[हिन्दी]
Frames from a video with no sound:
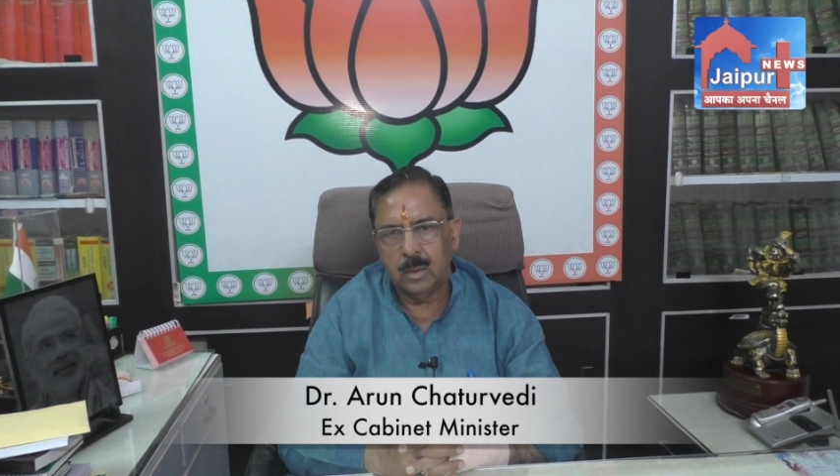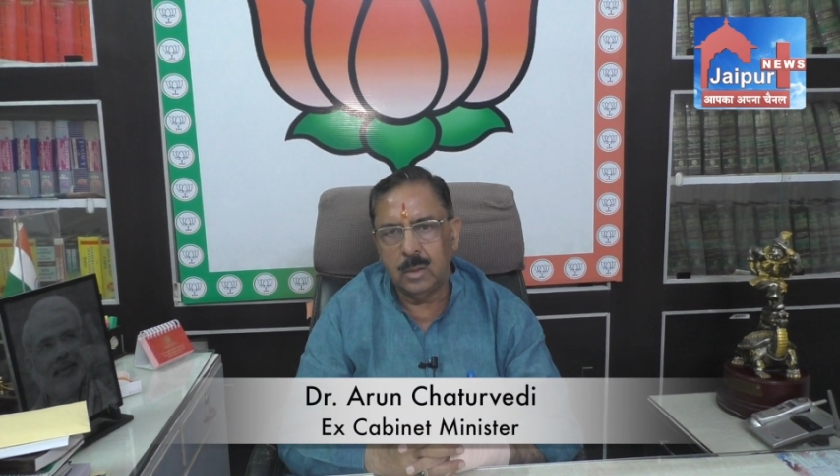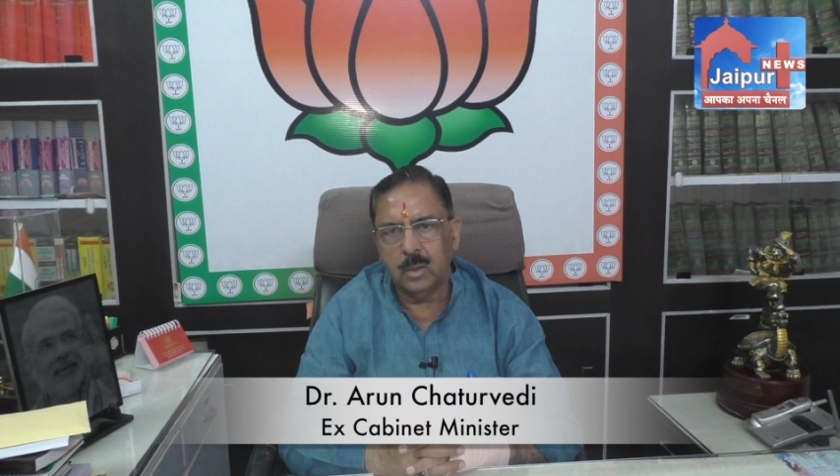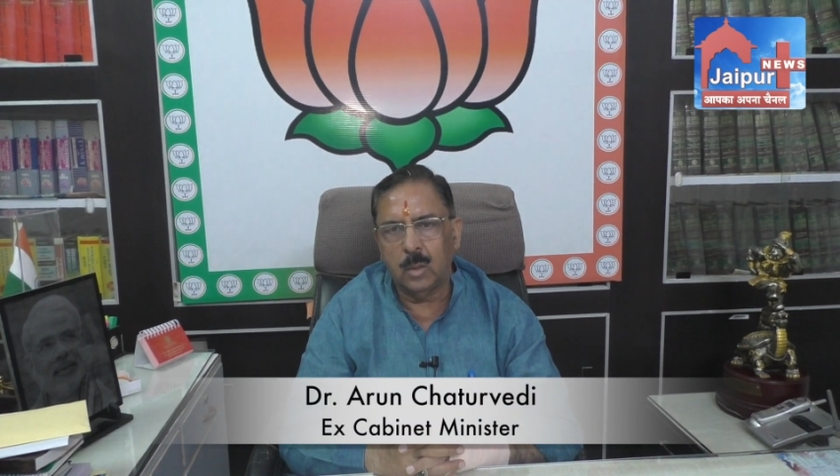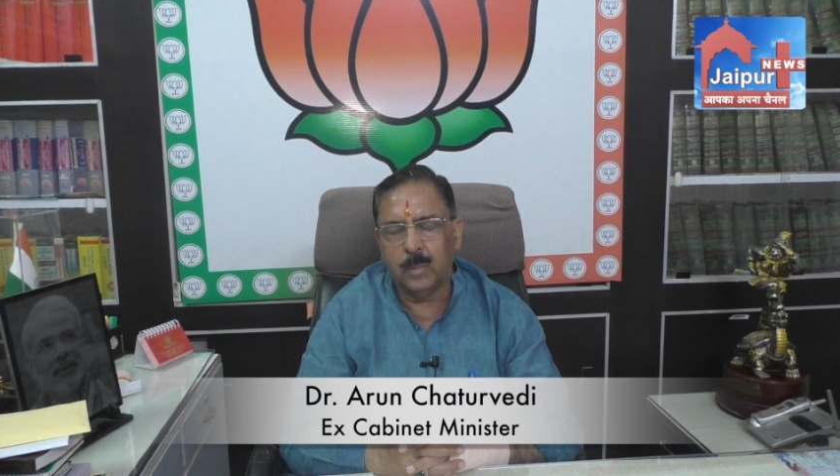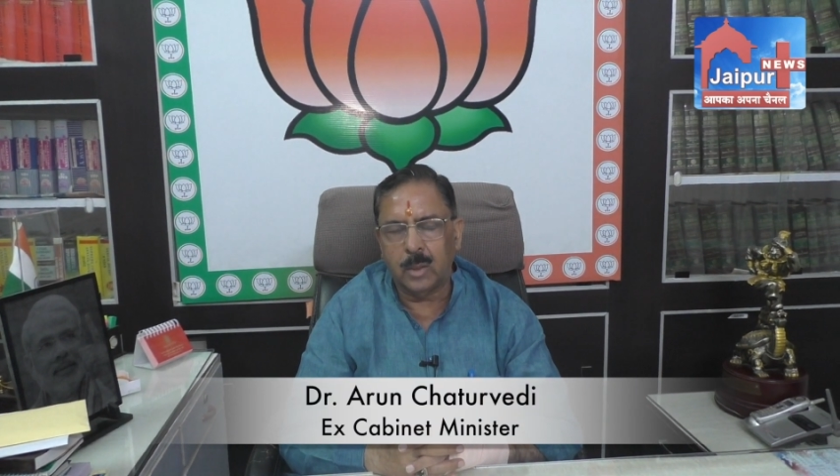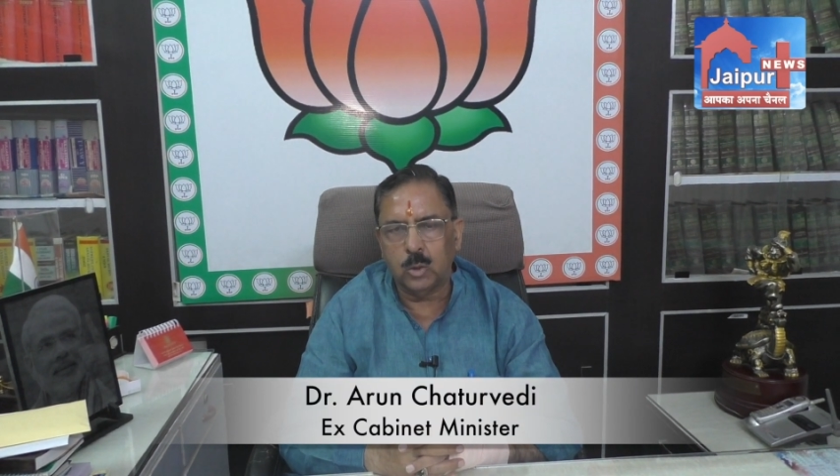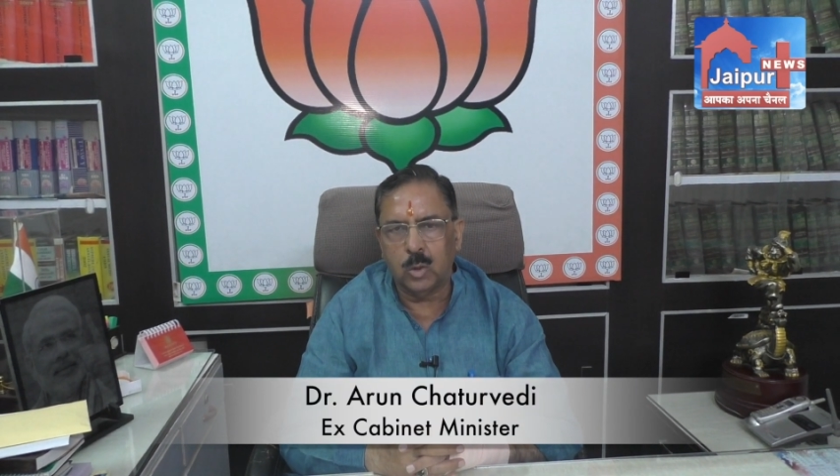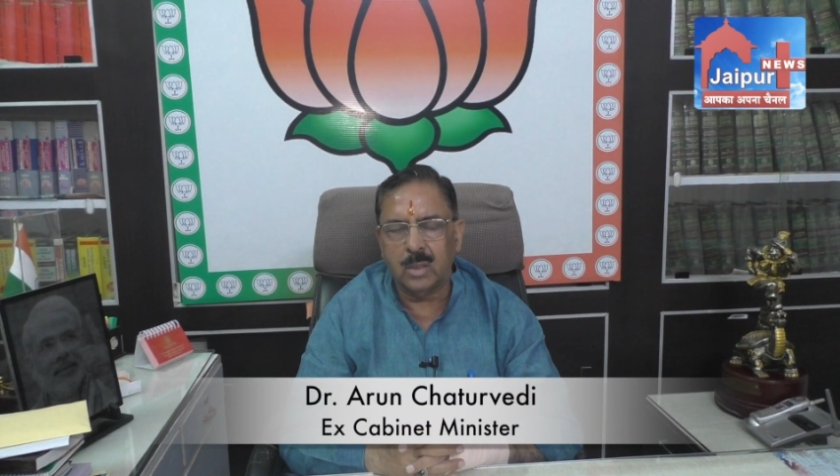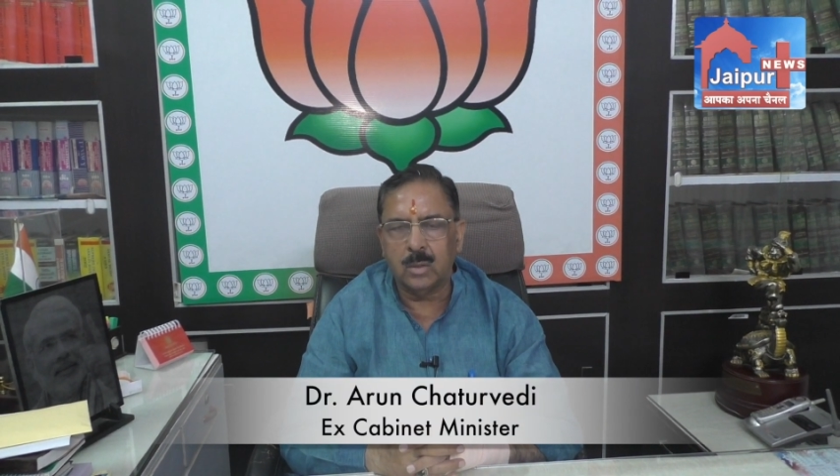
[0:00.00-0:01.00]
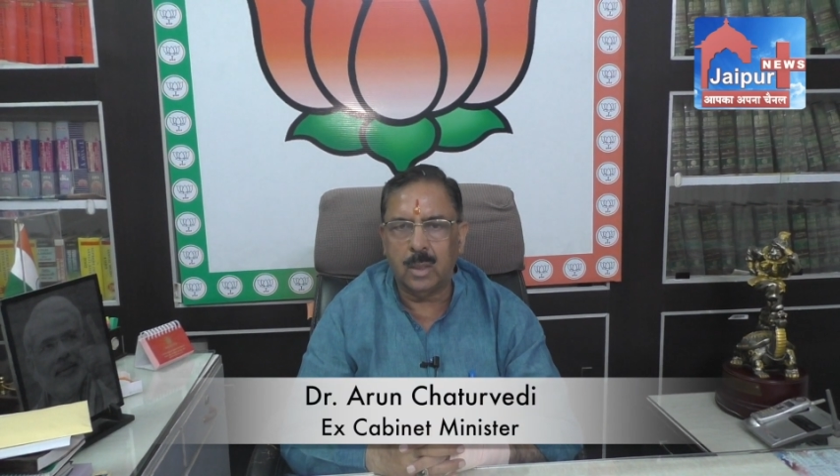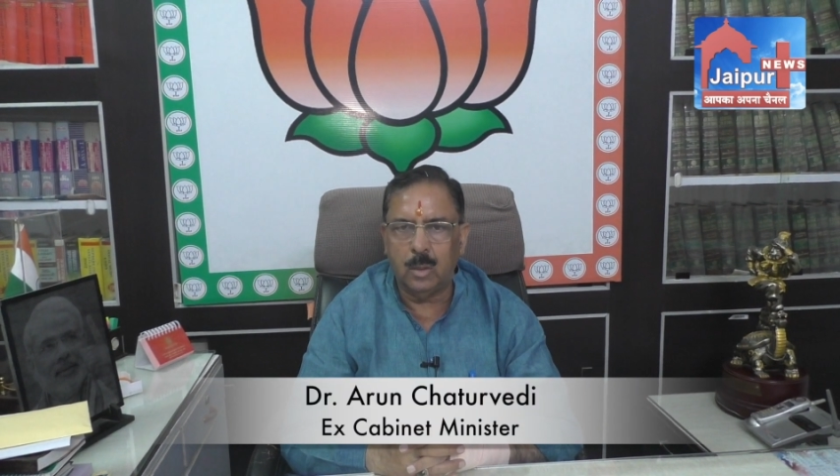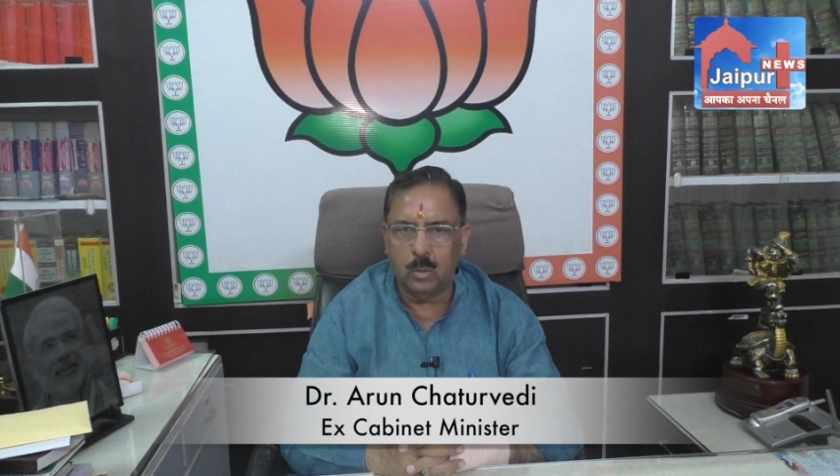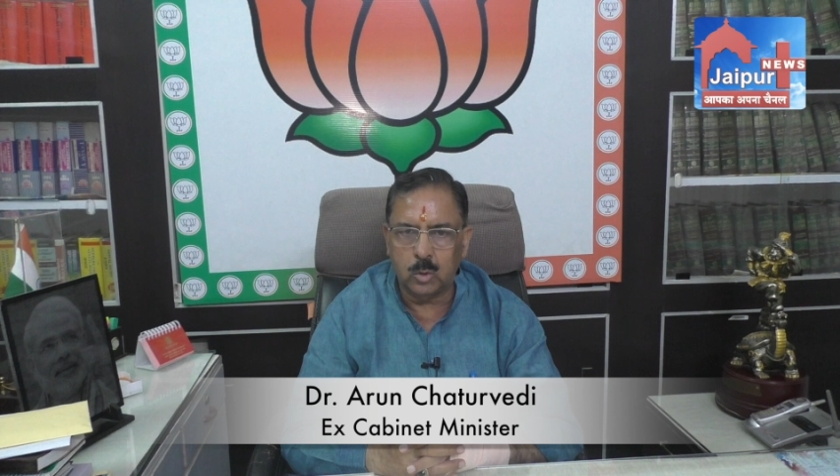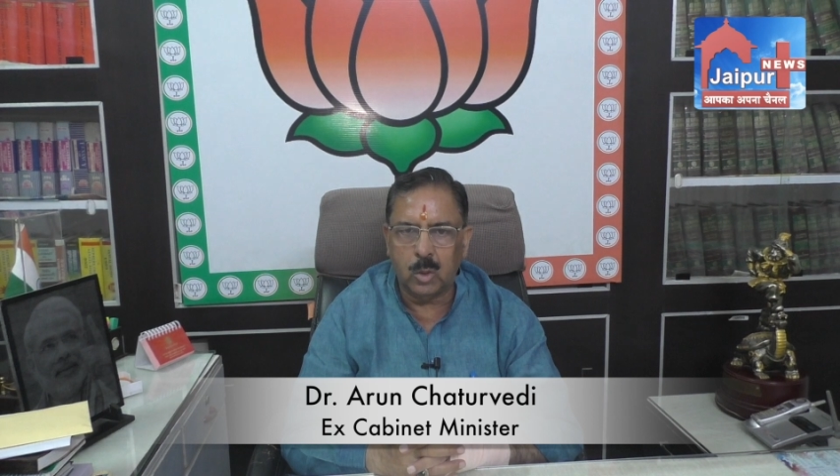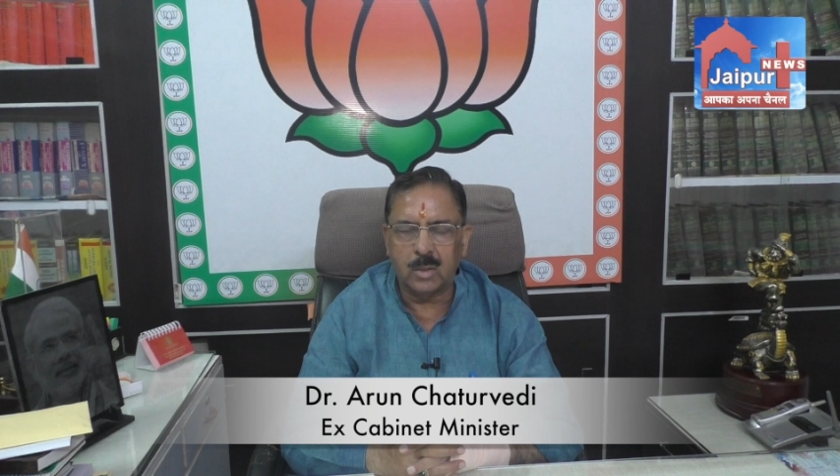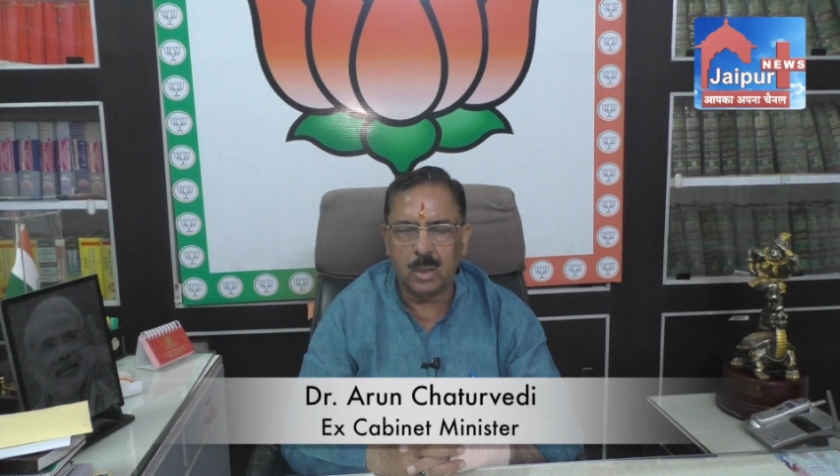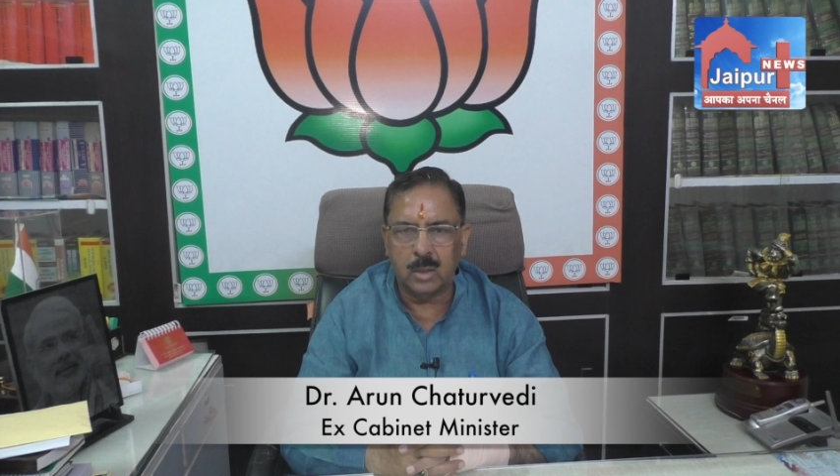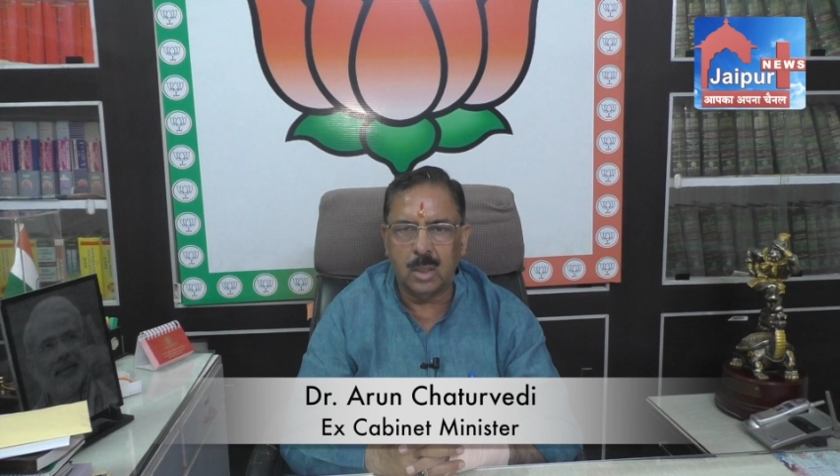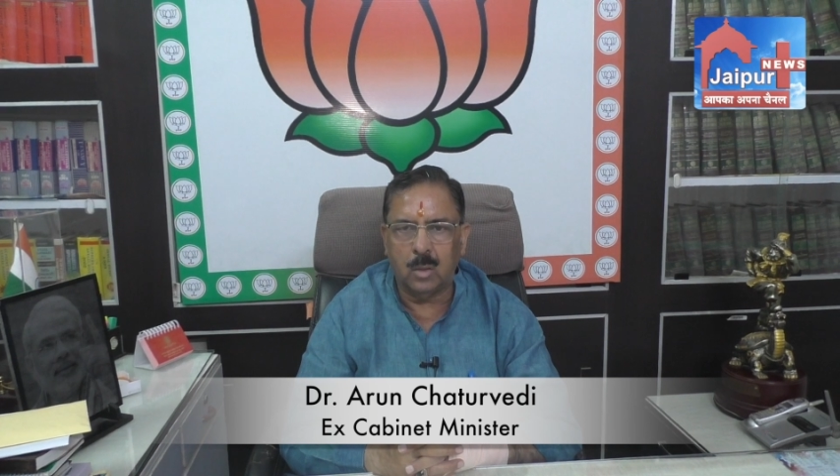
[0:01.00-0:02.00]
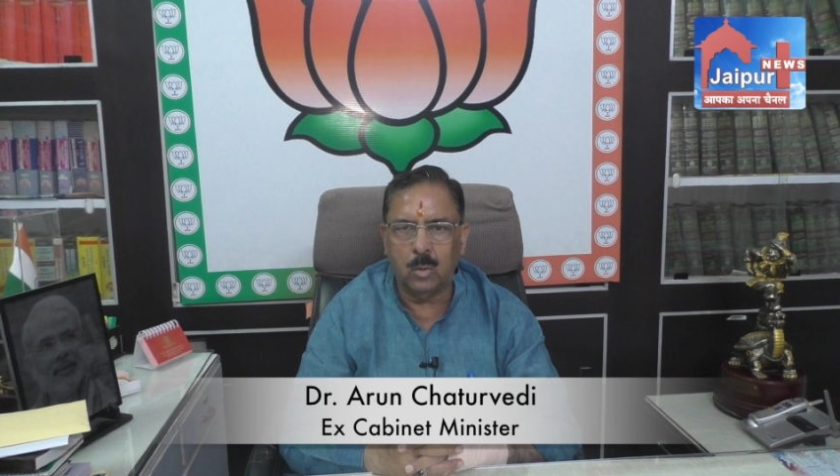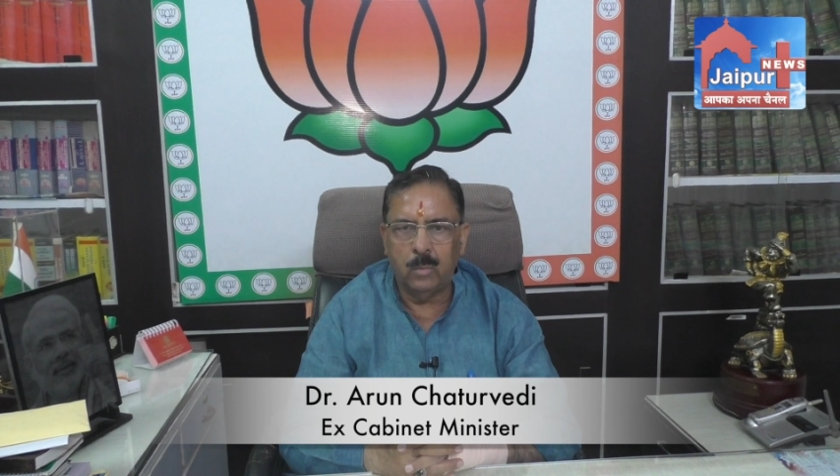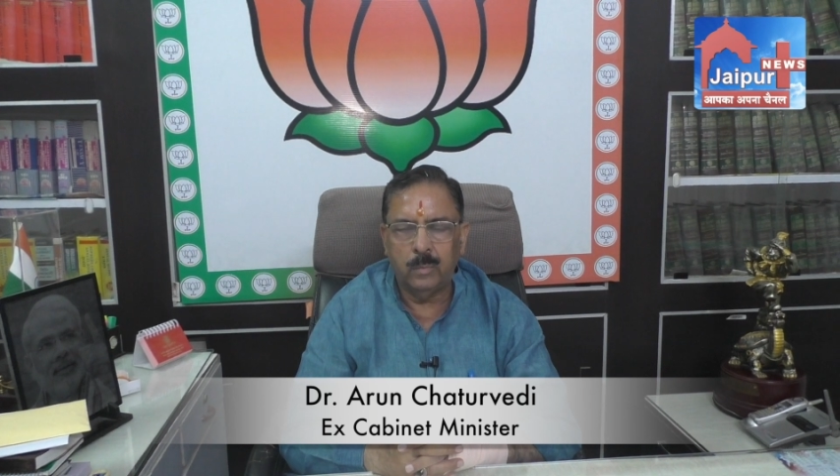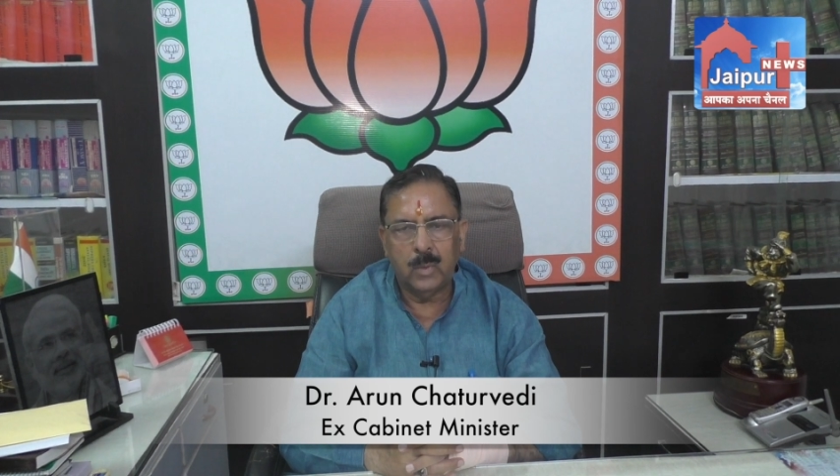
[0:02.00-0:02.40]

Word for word: जिसके पास स्वास्थ्य नहीं हो स्वास्थ्य अच्छा हो